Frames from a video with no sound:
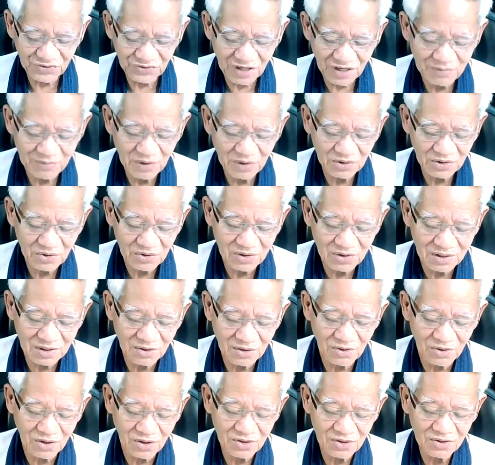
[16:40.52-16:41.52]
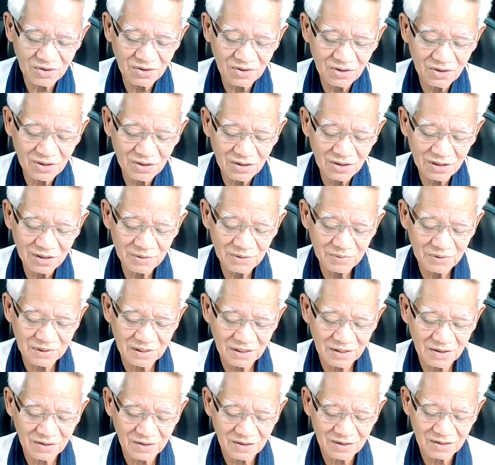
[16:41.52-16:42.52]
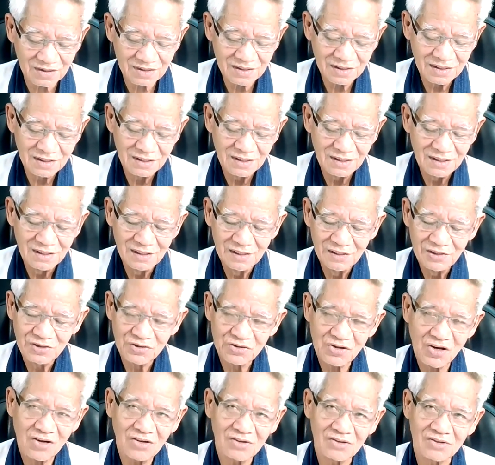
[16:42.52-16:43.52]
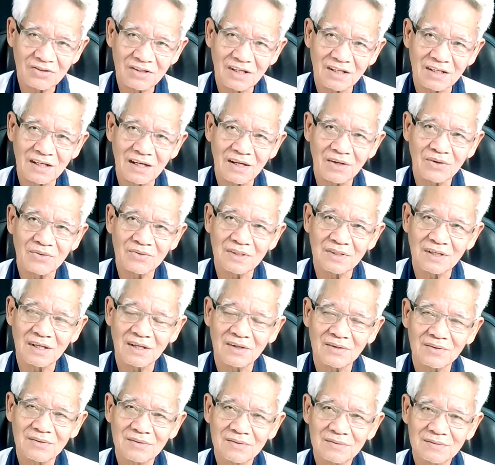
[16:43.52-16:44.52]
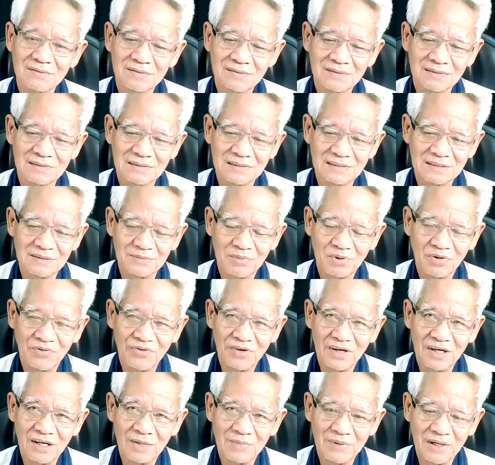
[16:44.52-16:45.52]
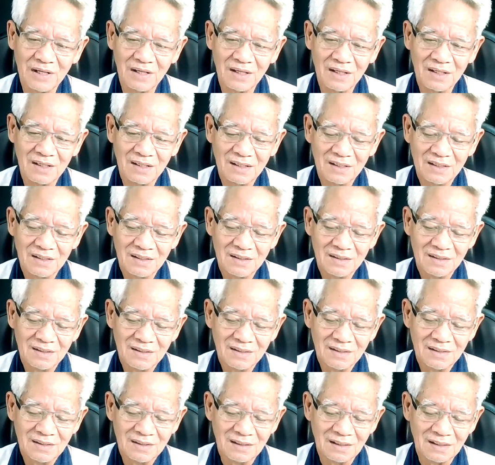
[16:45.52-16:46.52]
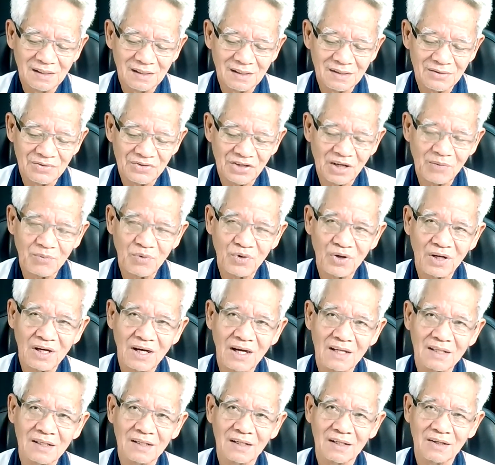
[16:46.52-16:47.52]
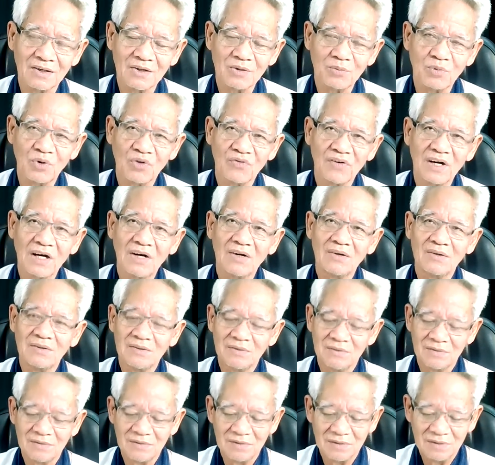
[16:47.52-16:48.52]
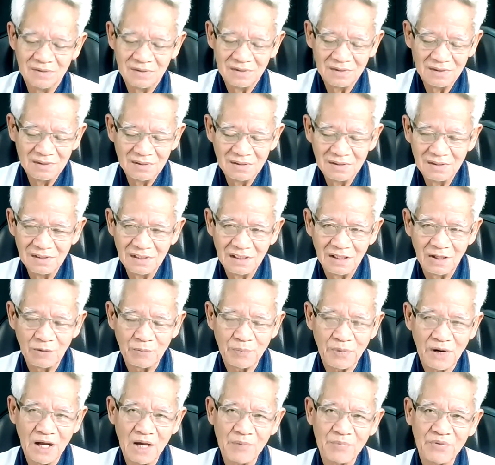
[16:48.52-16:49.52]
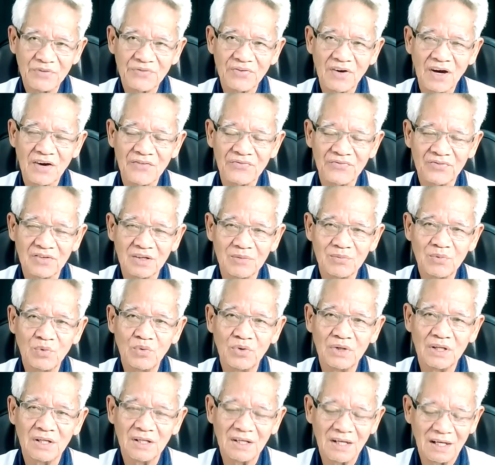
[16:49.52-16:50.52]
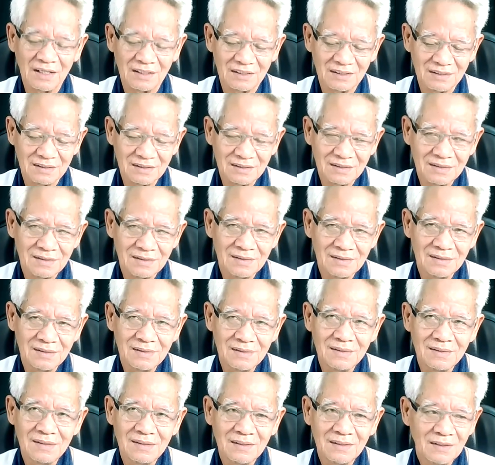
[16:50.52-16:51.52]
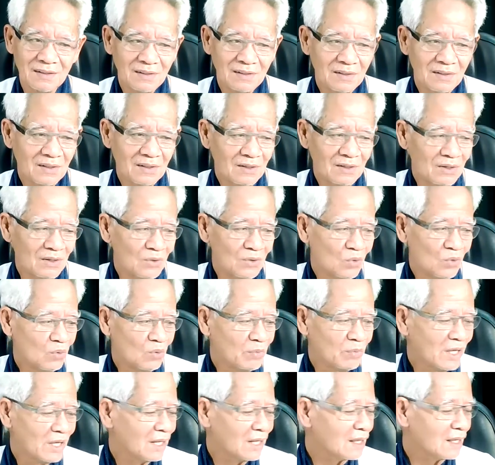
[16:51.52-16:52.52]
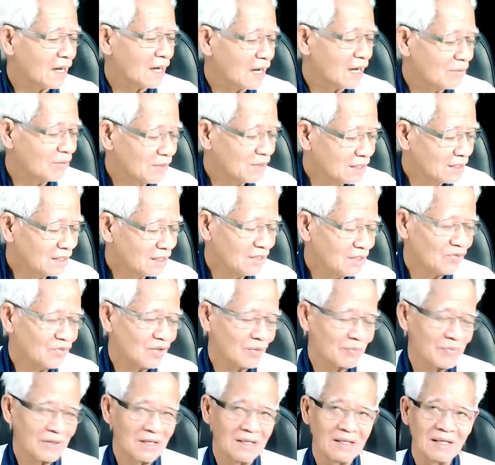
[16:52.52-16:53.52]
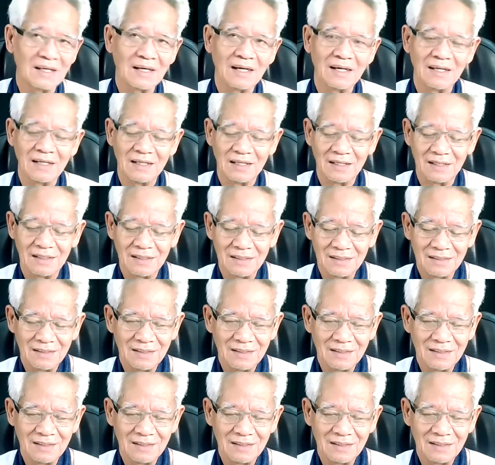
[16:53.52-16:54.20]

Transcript: อสารเบื้องต้นขอน้อยที่ก็จ้องแต่จะเอาจะเอาพอเวลาไปใช้บริการยังไงก็บอก อ่ะปลายประสาทเสื่อมนู่นนี่นั่น ลุงไม่ถามเลยว่าเป็นยังไงเนี่ย